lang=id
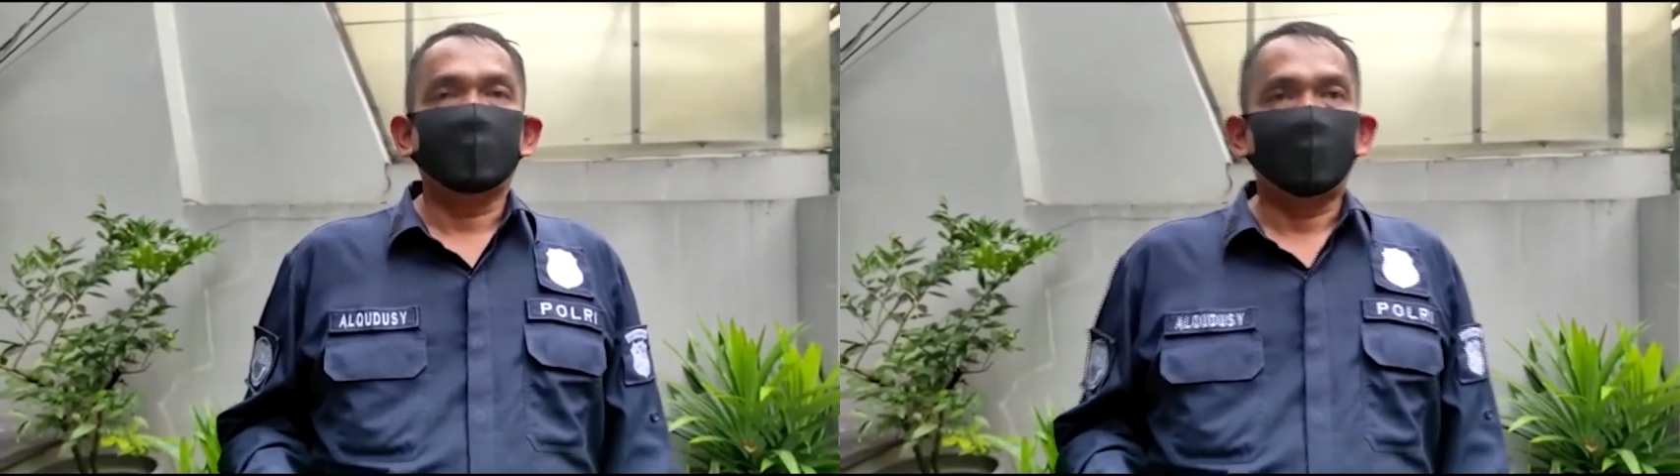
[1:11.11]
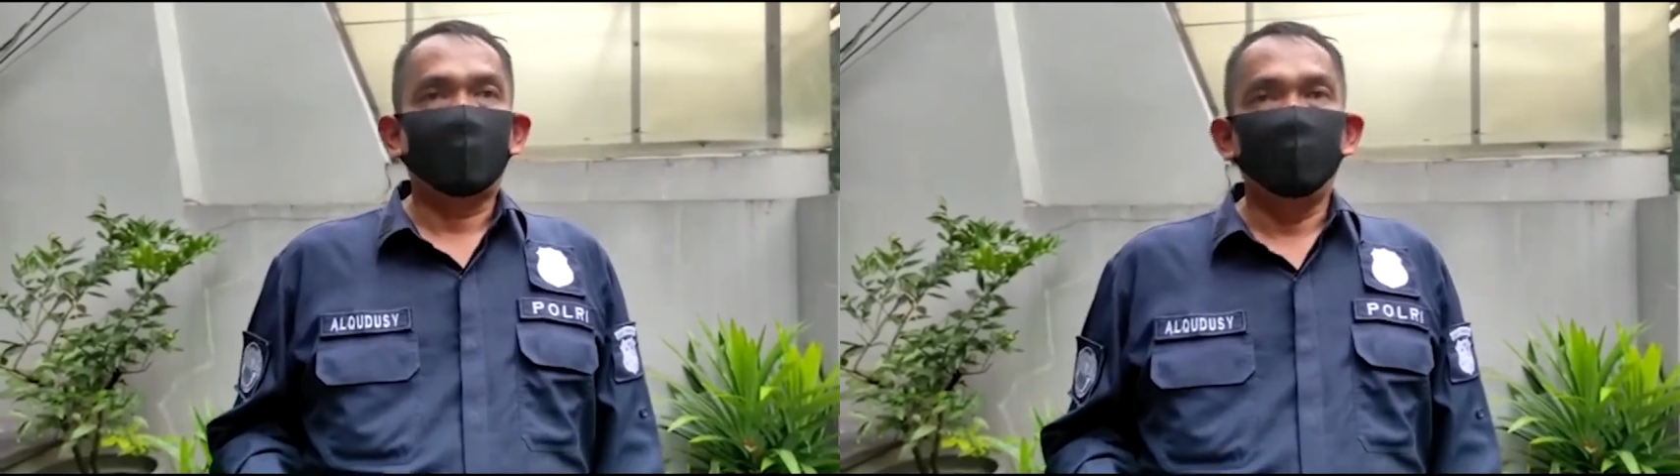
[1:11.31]

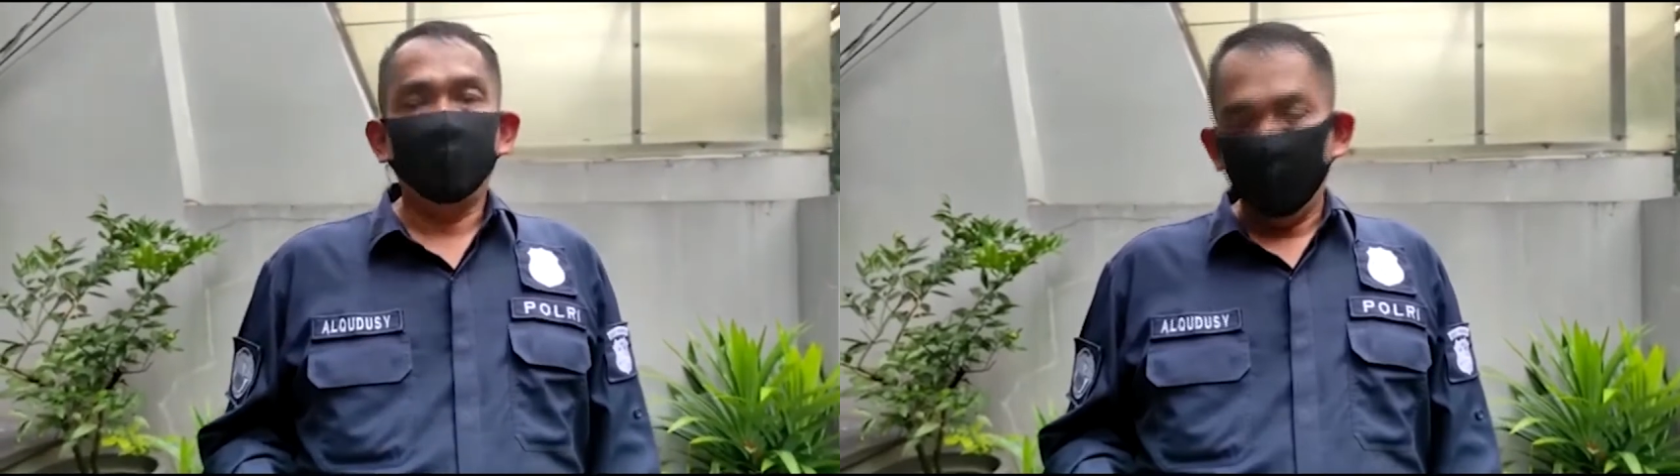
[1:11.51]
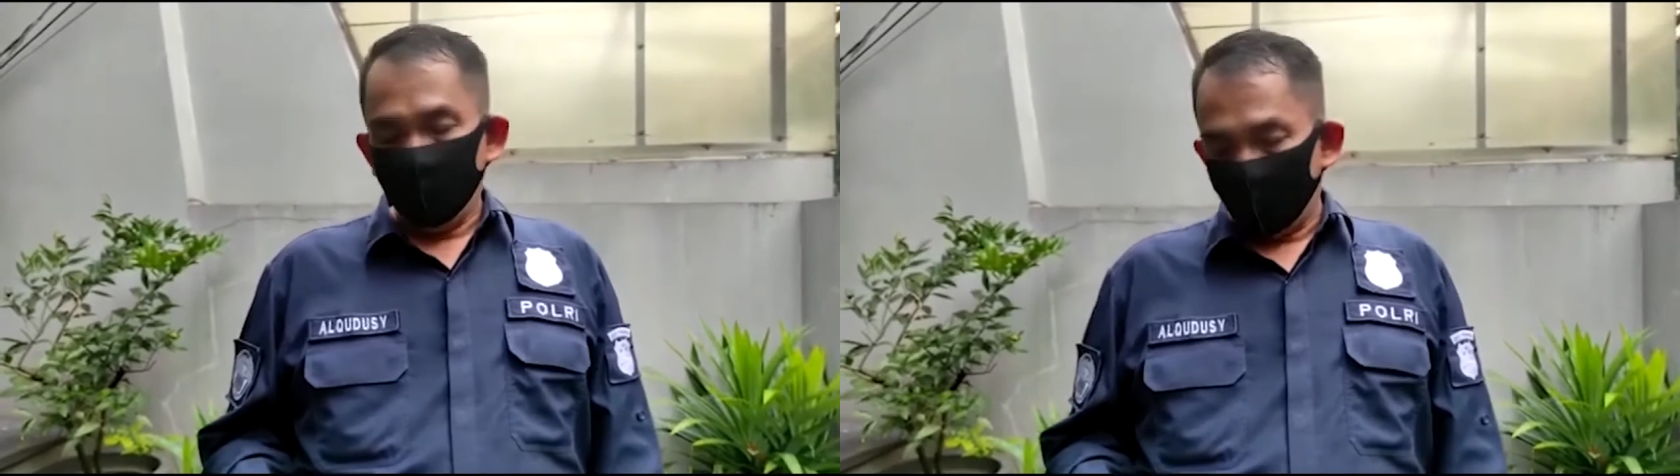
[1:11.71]

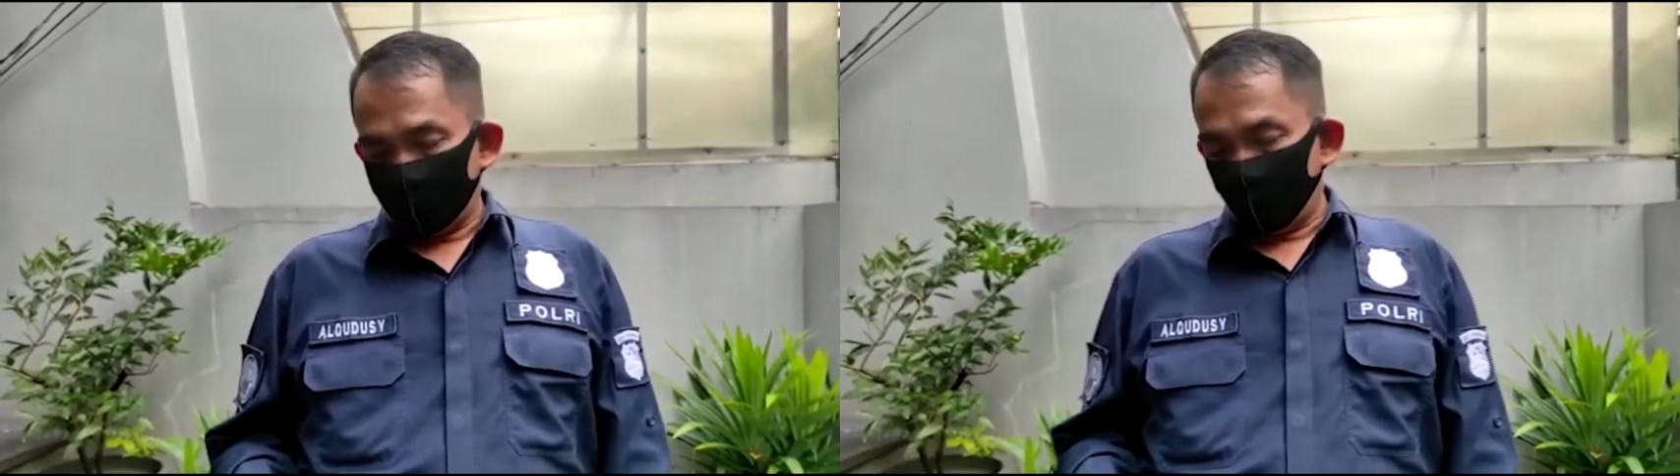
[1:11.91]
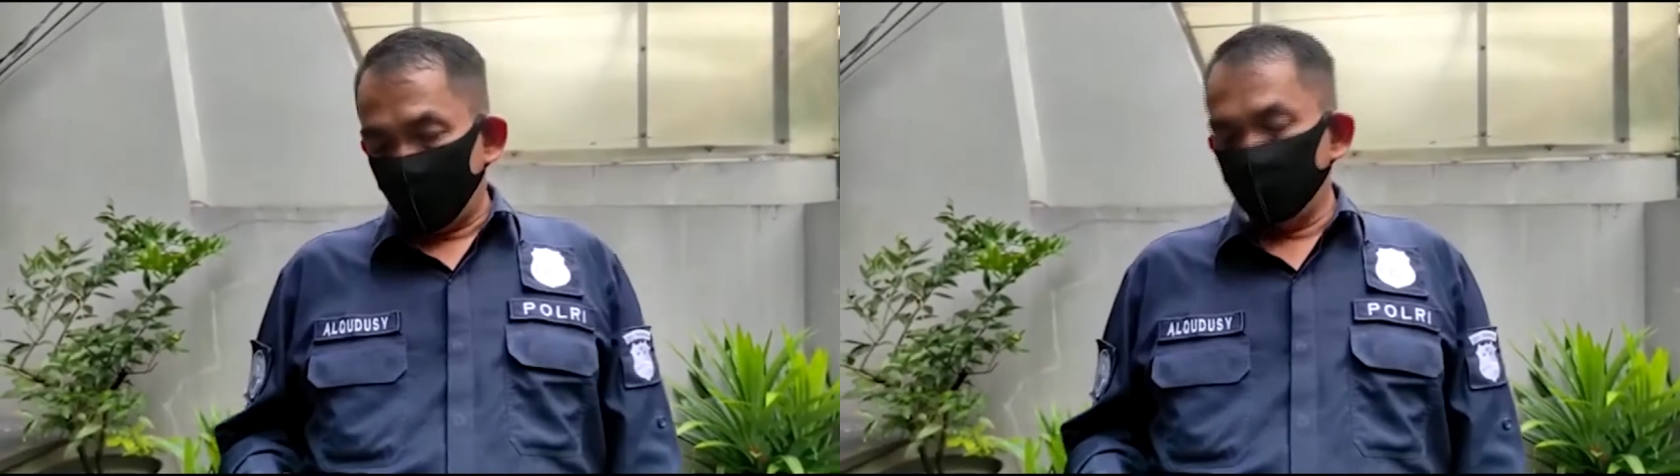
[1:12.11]
KKB
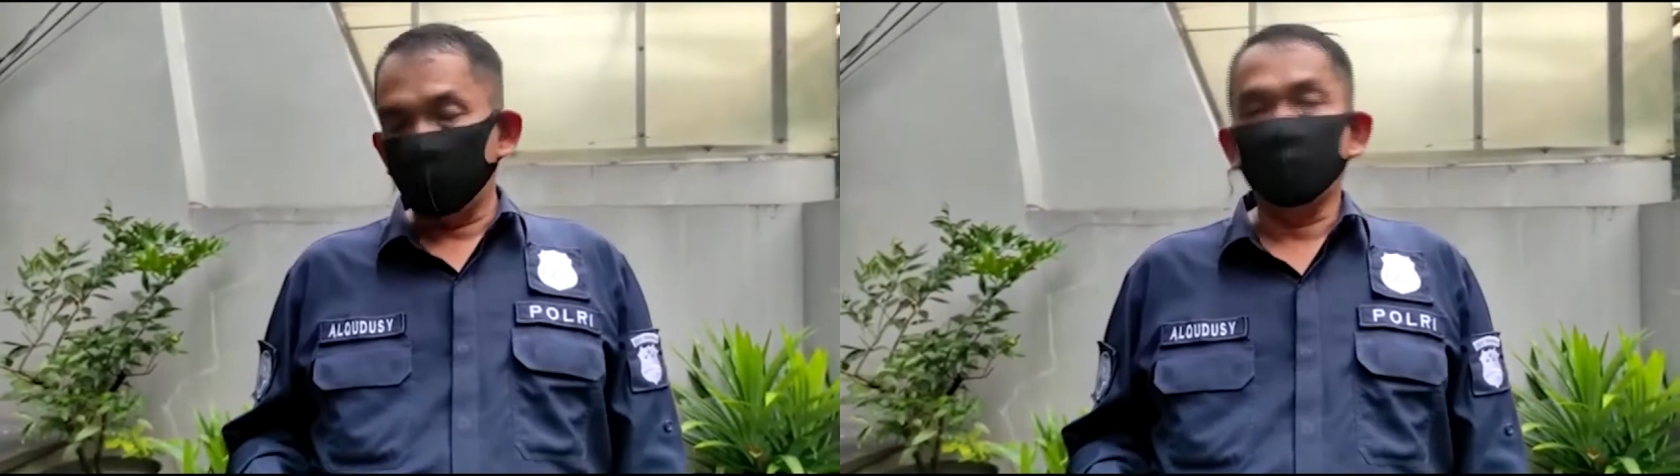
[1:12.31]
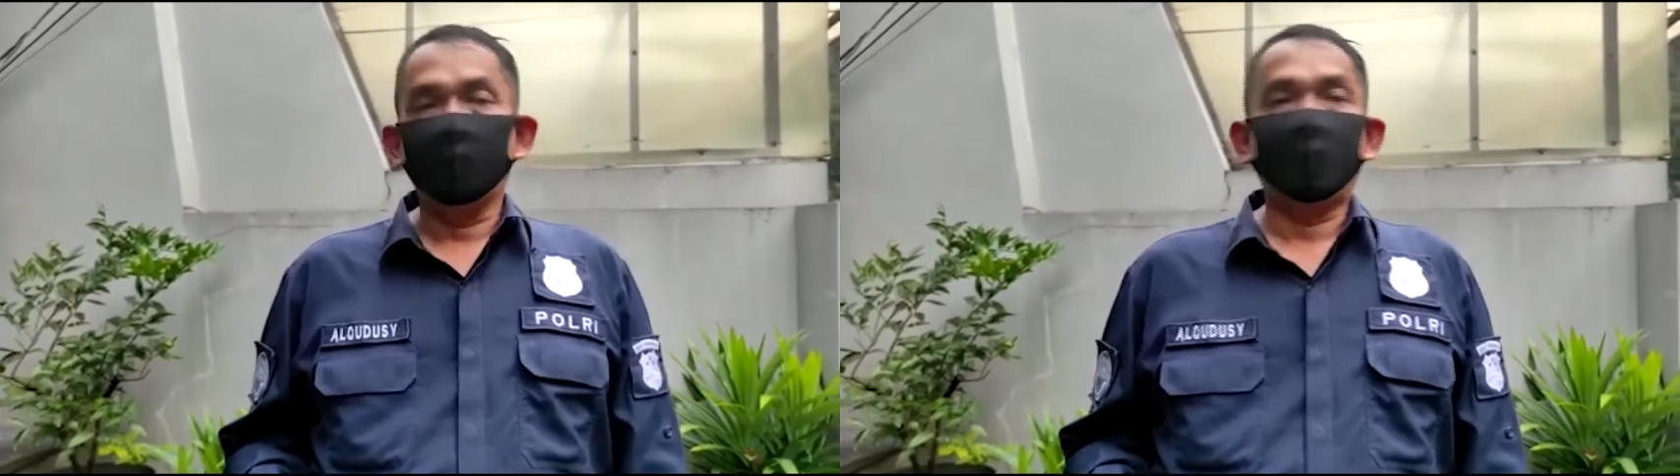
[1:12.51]
yang
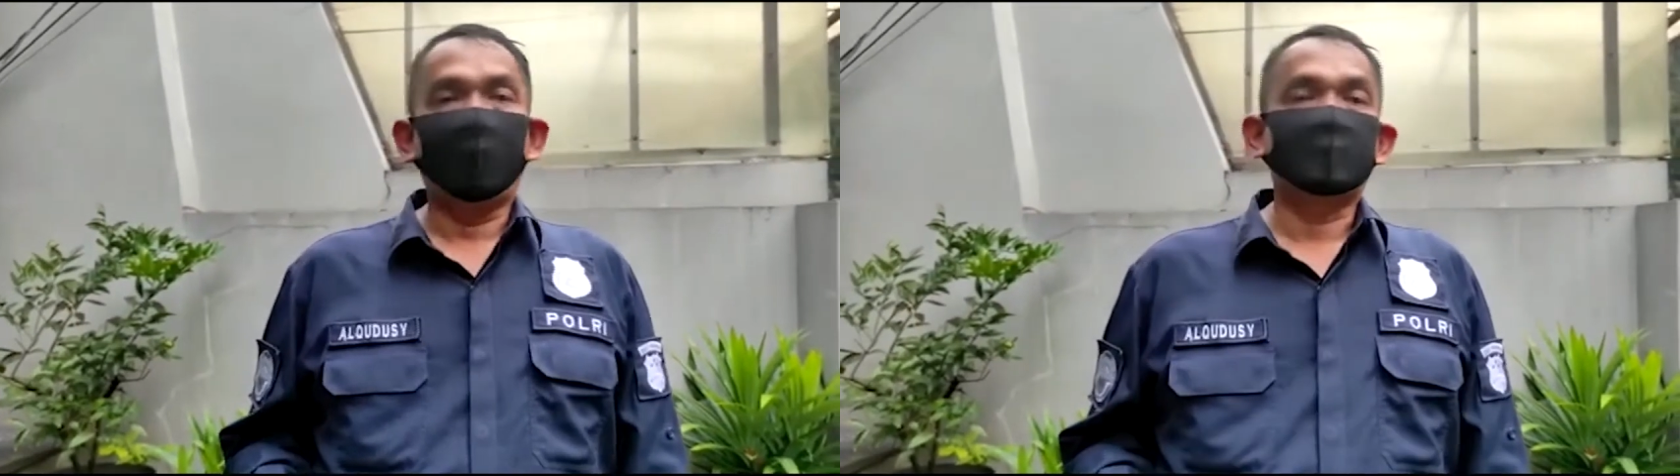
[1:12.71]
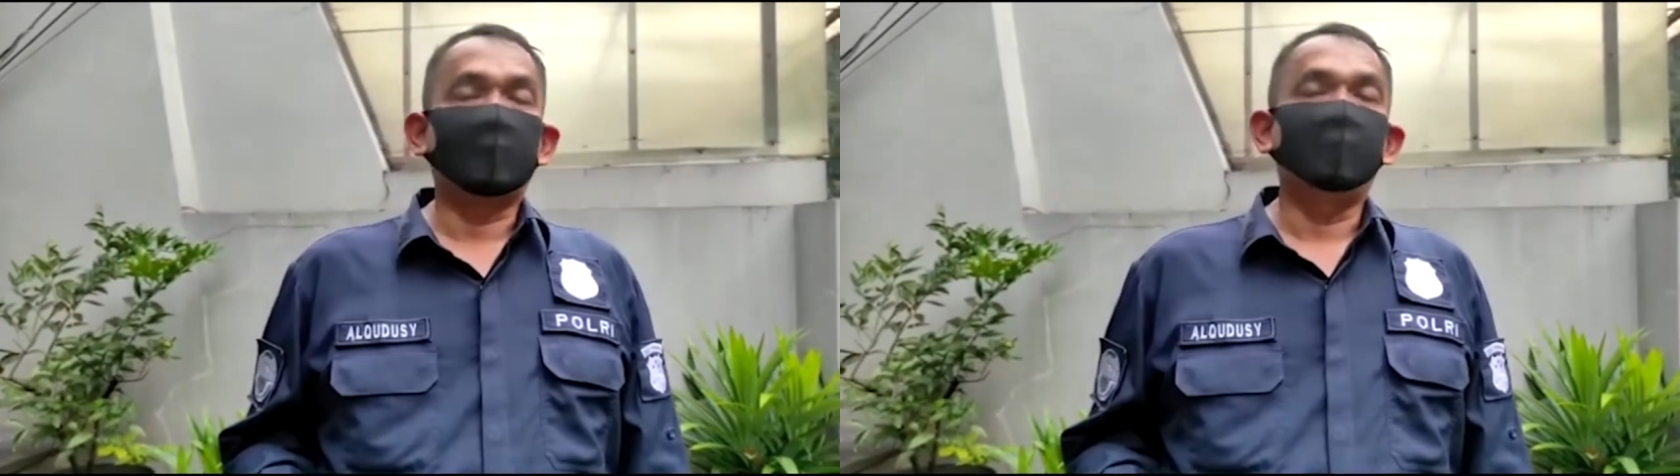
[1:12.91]
termonitor oleh alat